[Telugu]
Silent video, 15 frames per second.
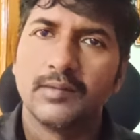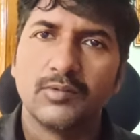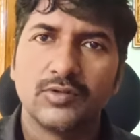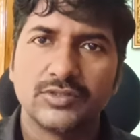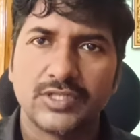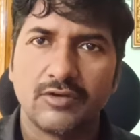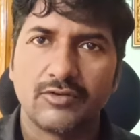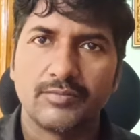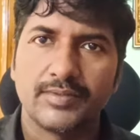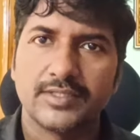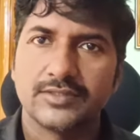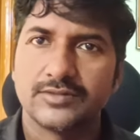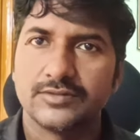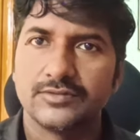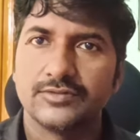అబోవ్ సెవెన్
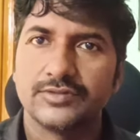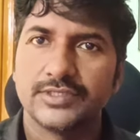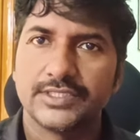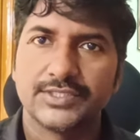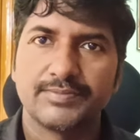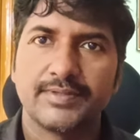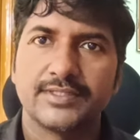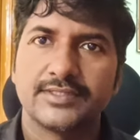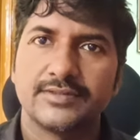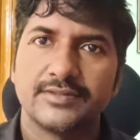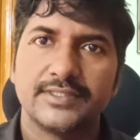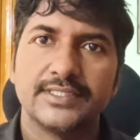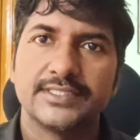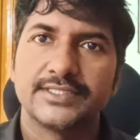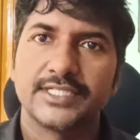ప్లస్ సిక్స్ ప్లస్
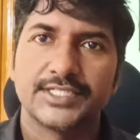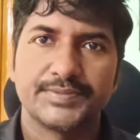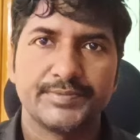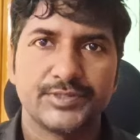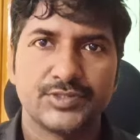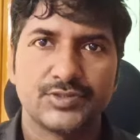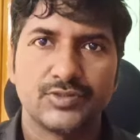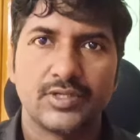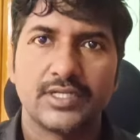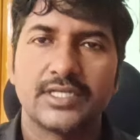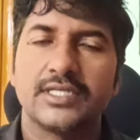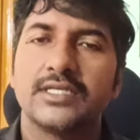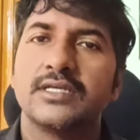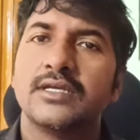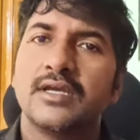ఇయర్స్ ఎక్స్పీరియన్స్ ఉన్న
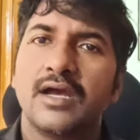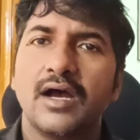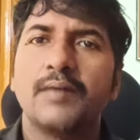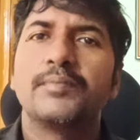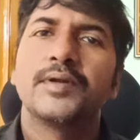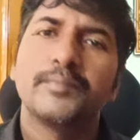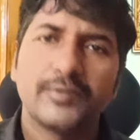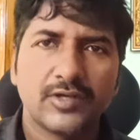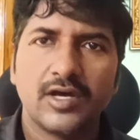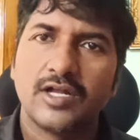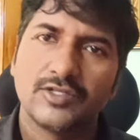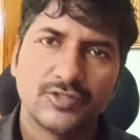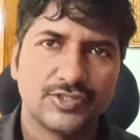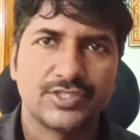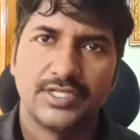వాళ్ళకి అప్పుడప్పుడు
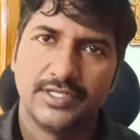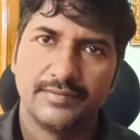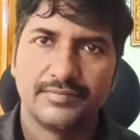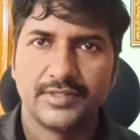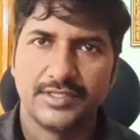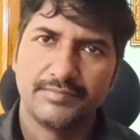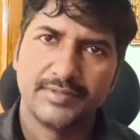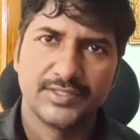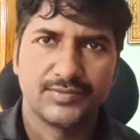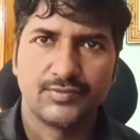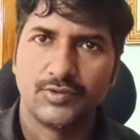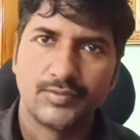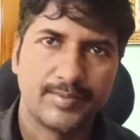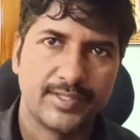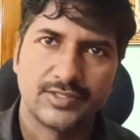కాల్స్ వస్తున్నాయి త్రీ ప్లస్
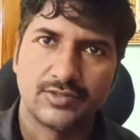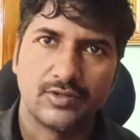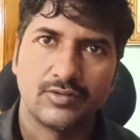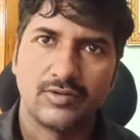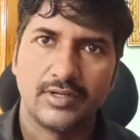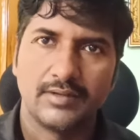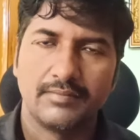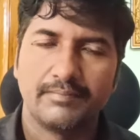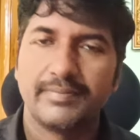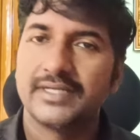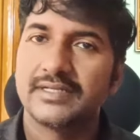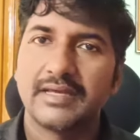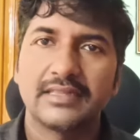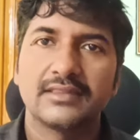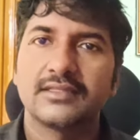ఫోర్ ప్లస్ వాళ్ళు కూడా
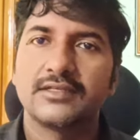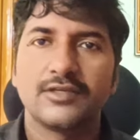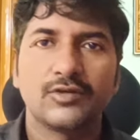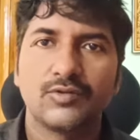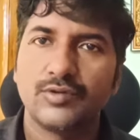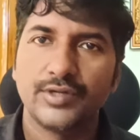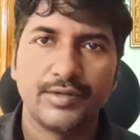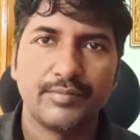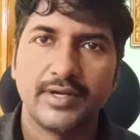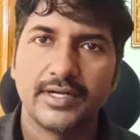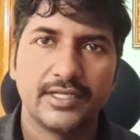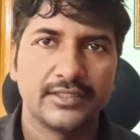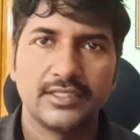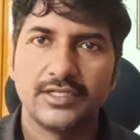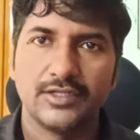బట్ అంత ఎక్కువ
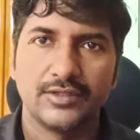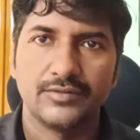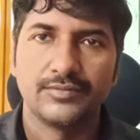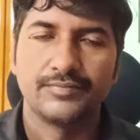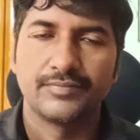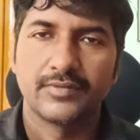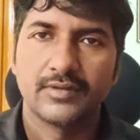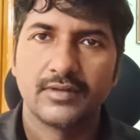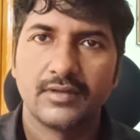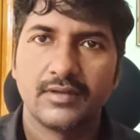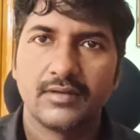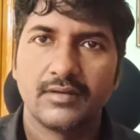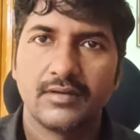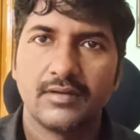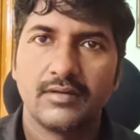డిమాండ్ అయితే లేదు
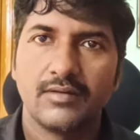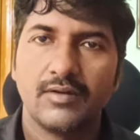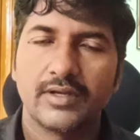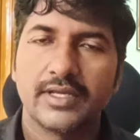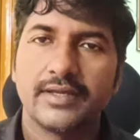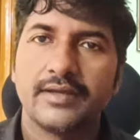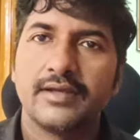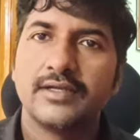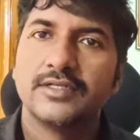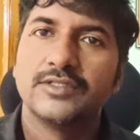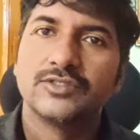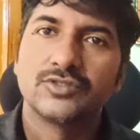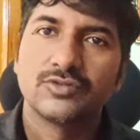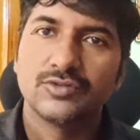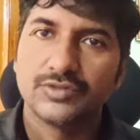ఓకే
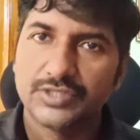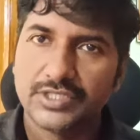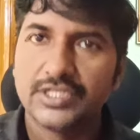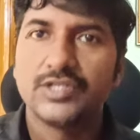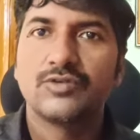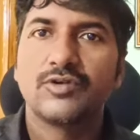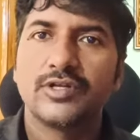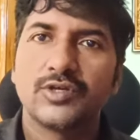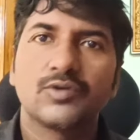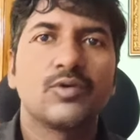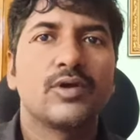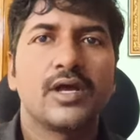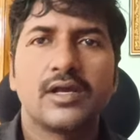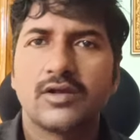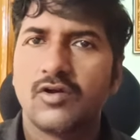సో దీనికి కూడా
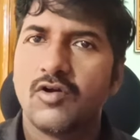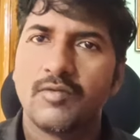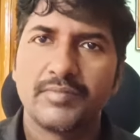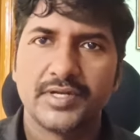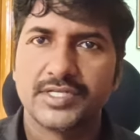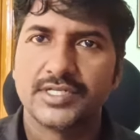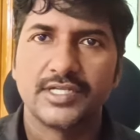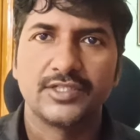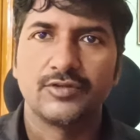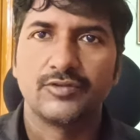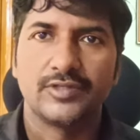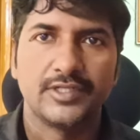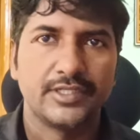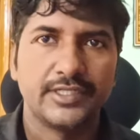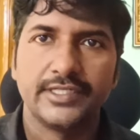ఎక్కువగా కాంపిటీషన్ అయితే
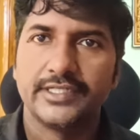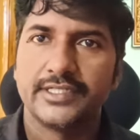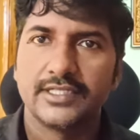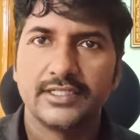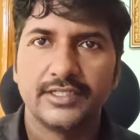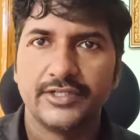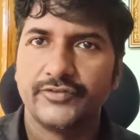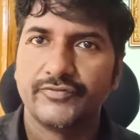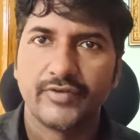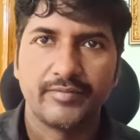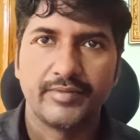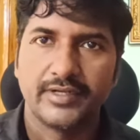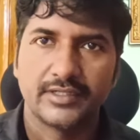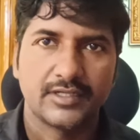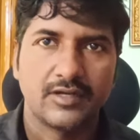ఉంది ఈటీఎల్
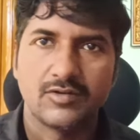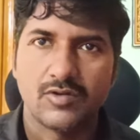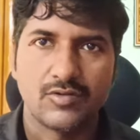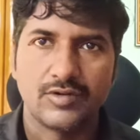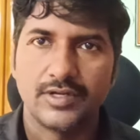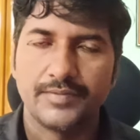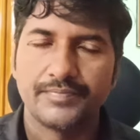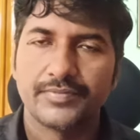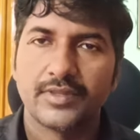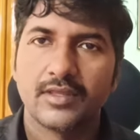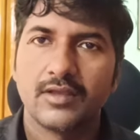ఇన్ఫర్మేటిక్ కూడా